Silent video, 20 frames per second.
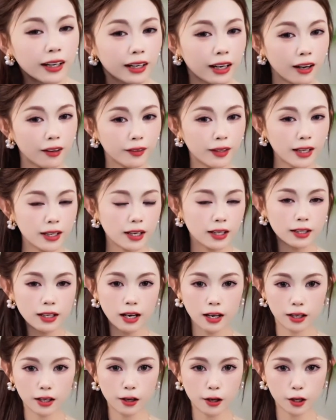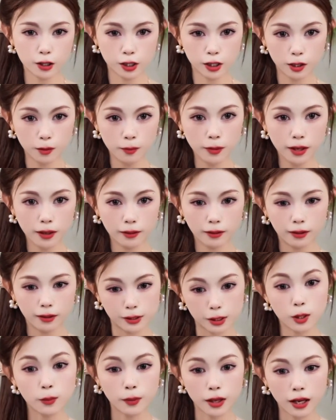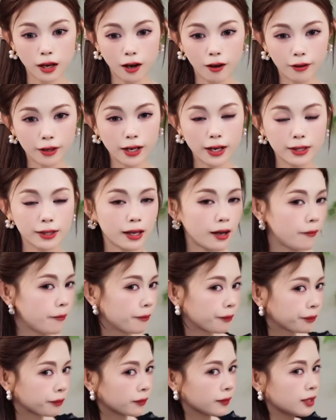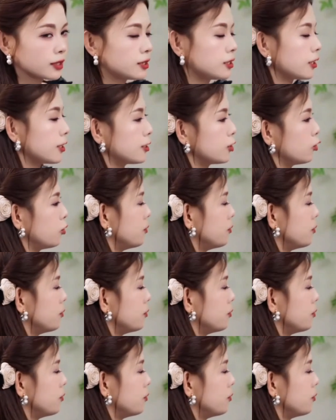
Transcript: 然后大家再来看一下侧面，侧面也好看的。这个是